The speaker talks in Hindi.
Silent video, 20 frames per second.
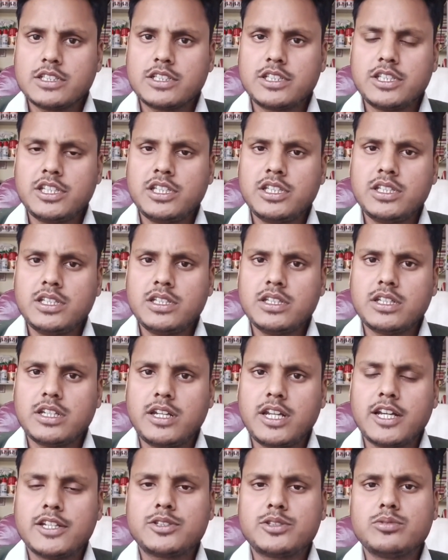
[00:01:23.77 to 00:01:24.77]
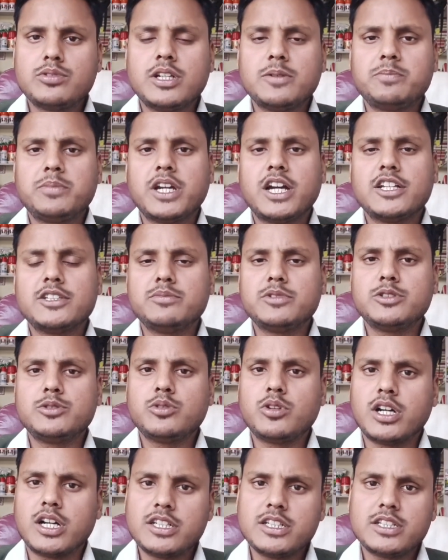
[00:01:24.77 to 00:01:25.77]
कि लहसुन या प्याज में
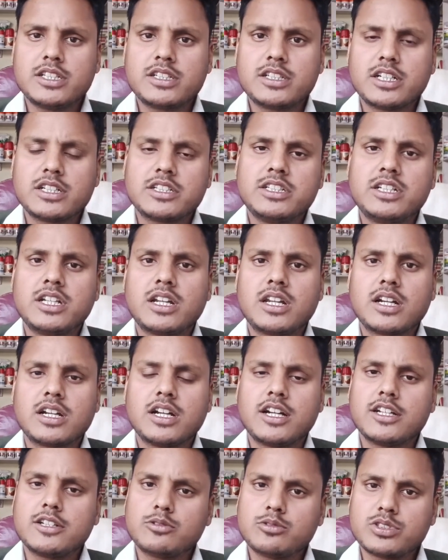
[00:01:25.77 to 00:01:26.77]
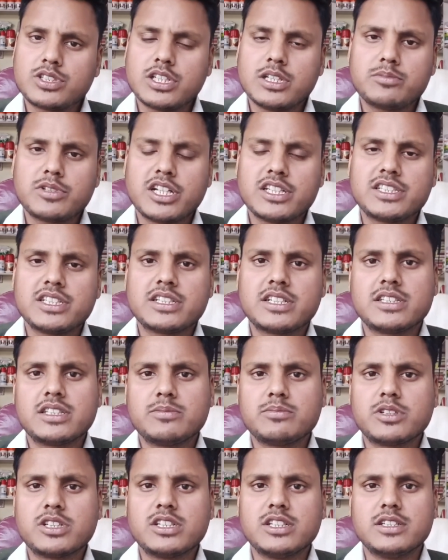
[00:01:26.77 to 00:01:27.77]
जो हरे रंग का कीड़ा लगा है उसे हम कैसे
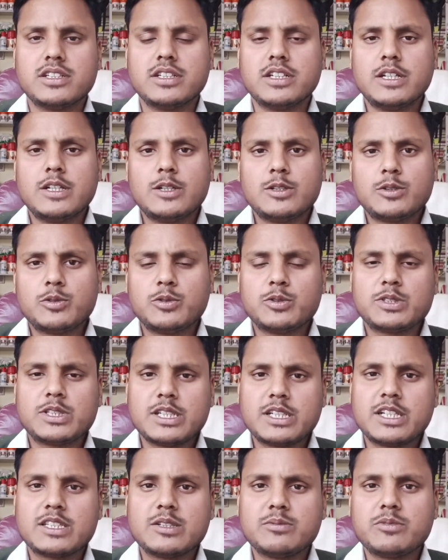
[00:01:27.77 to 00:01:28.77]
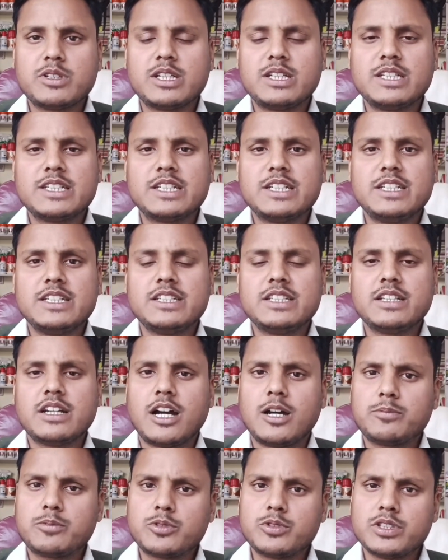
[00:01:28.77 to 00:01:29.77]
ख़त्म करें तो उसे ख़त्म करने के लिए
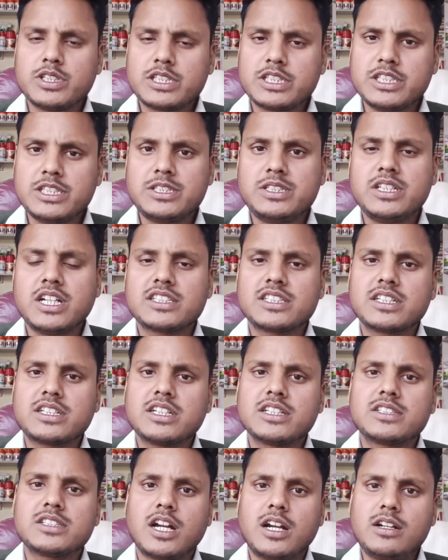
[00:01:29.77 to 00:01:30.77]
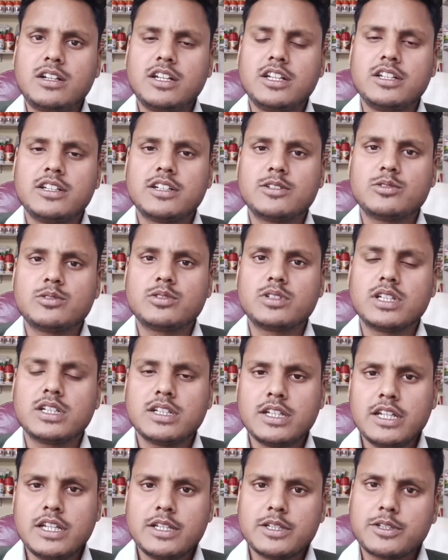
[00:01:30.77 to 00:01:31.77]
आपको एक कीटनाशक का साल्ट लेना होगा
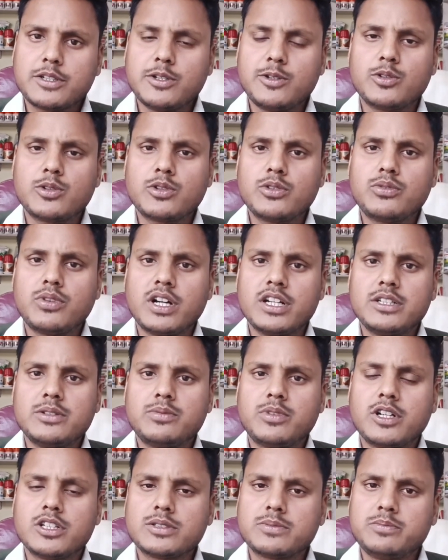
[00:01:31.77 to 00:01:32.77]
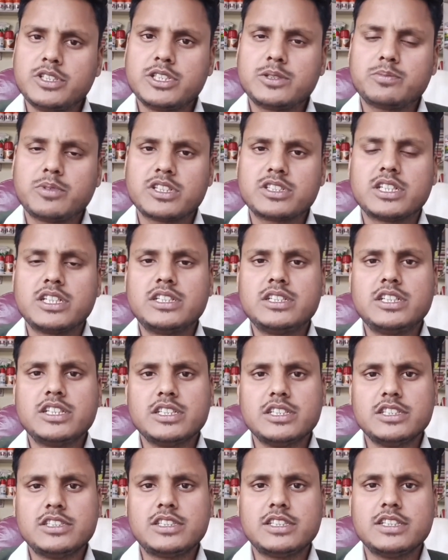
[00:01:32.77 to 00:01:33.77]
क्लोरोफायरीफॉस 20 परसेंट
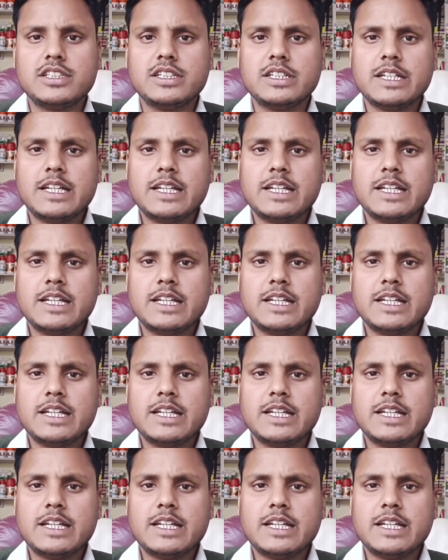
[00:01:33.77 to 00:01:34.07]
ई e